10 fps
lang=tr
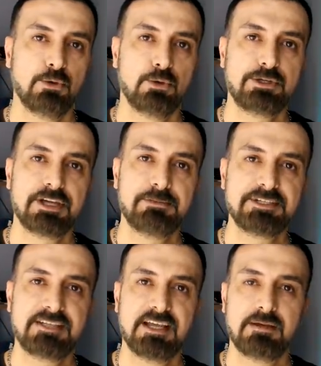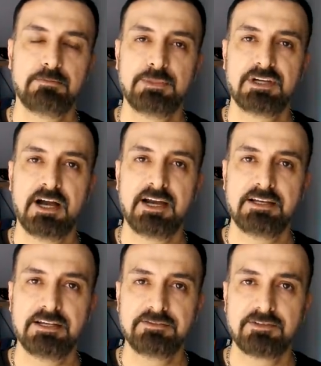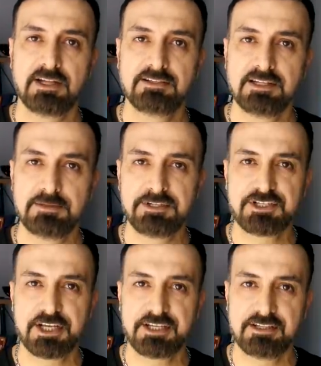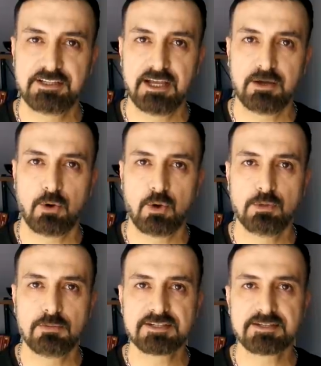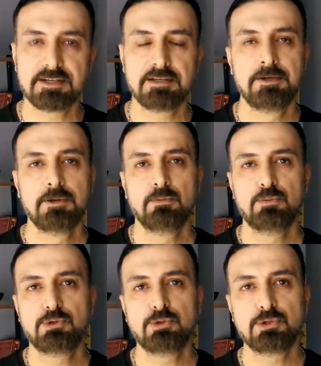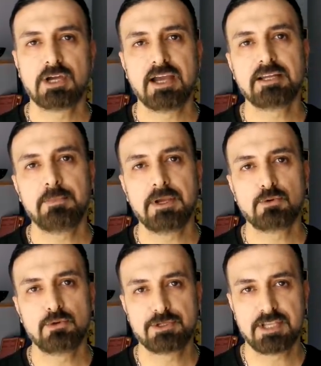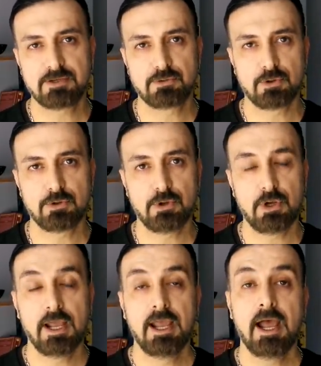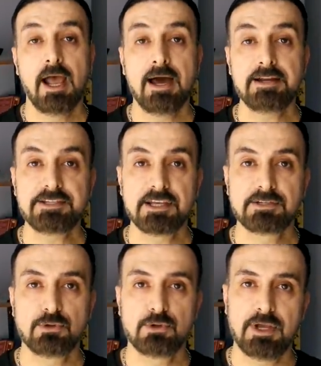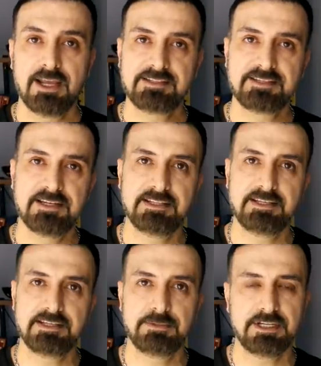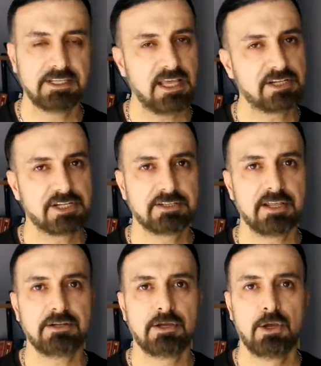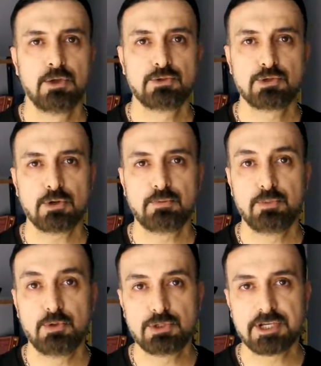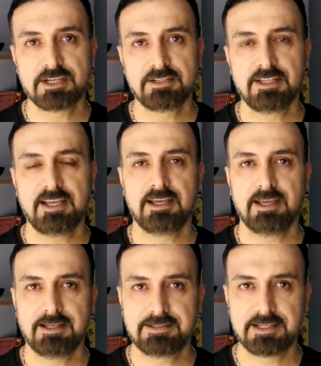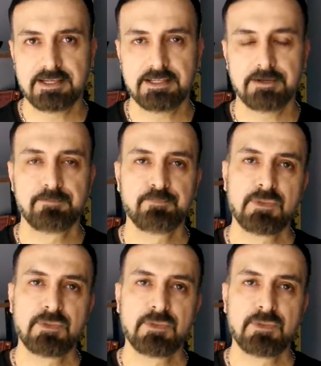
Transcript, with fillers: ülkemizde bir hayli dalgalı bir şekilde olması bütün gayrimenkul sektörünü her sektörü etkilediği gibi gerçekten çok büyük şekilde etkiledi.